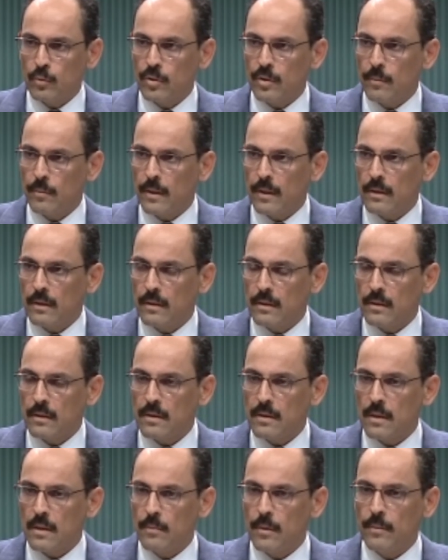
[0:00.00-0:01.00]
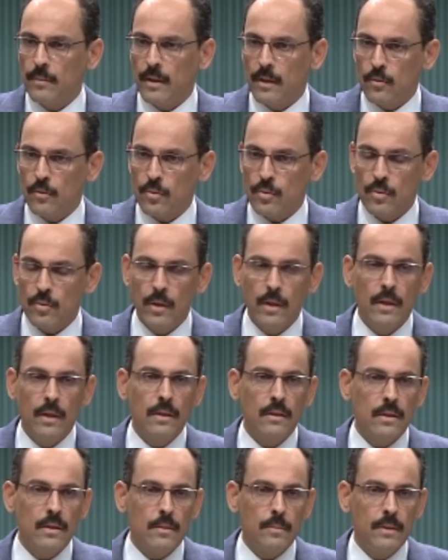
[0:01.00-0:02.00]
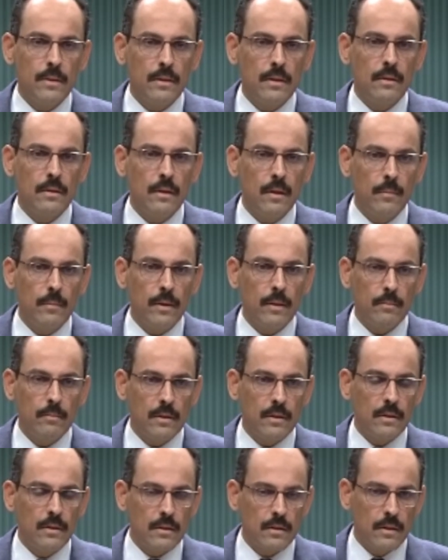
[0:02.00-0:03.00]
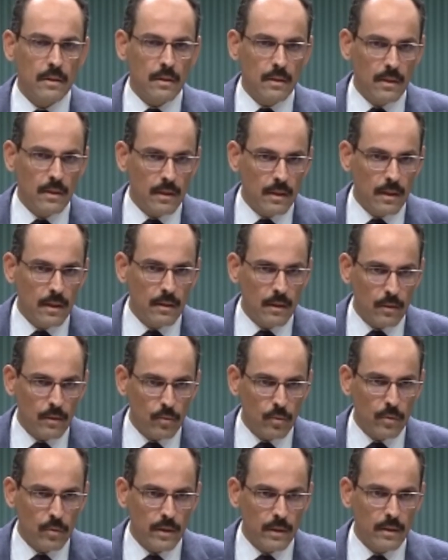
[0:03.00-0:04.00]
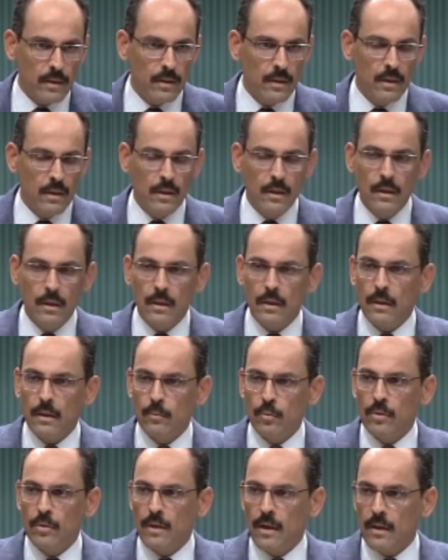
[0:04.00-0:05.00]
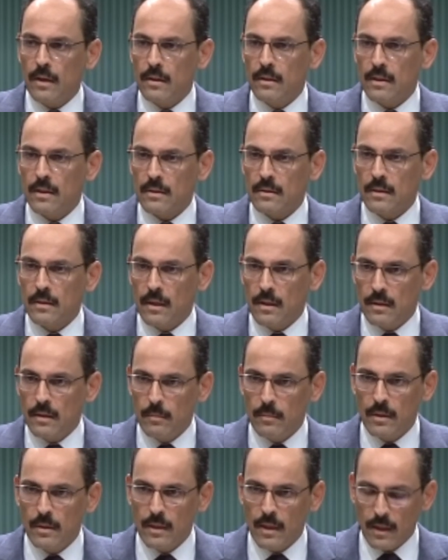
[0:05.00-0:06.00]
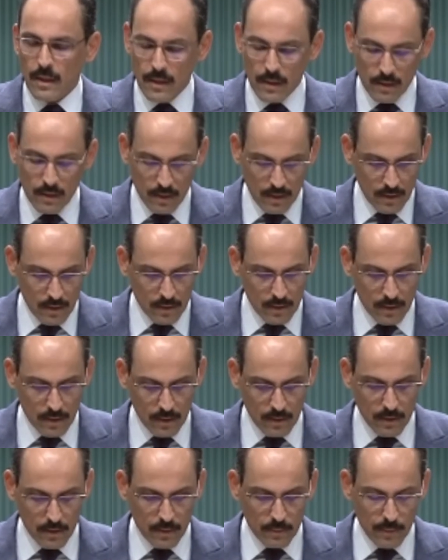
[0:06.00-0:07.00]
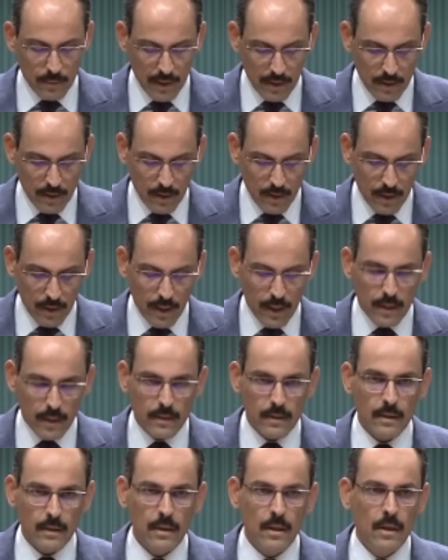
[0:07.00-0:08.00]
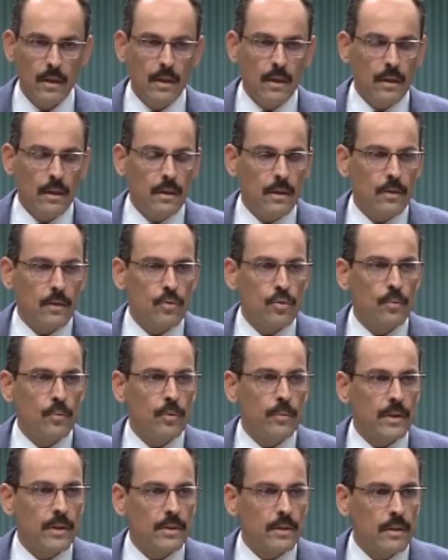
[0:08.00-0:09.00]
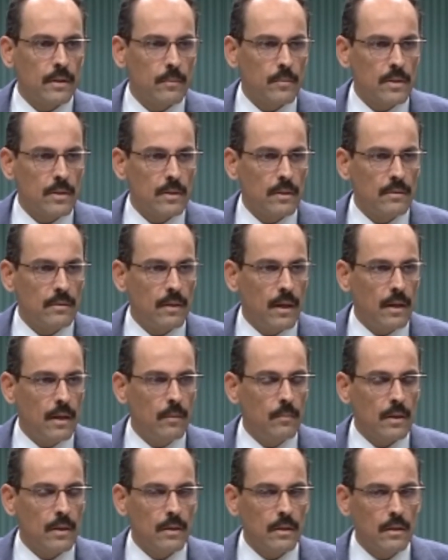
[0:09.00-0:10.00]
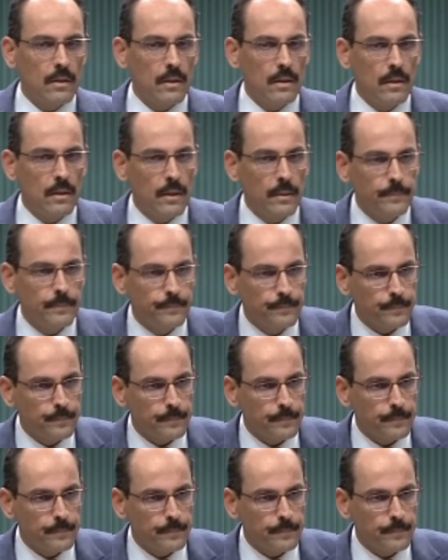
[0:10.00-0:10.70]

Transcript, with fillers: bu sabah e, sebebi henüz tespit edilemeyen bir e, nedenden dolayı e, bu tarihi hastanede bir yangın meydana geldi. Cumhurbaşkanımızın talimatlarıyla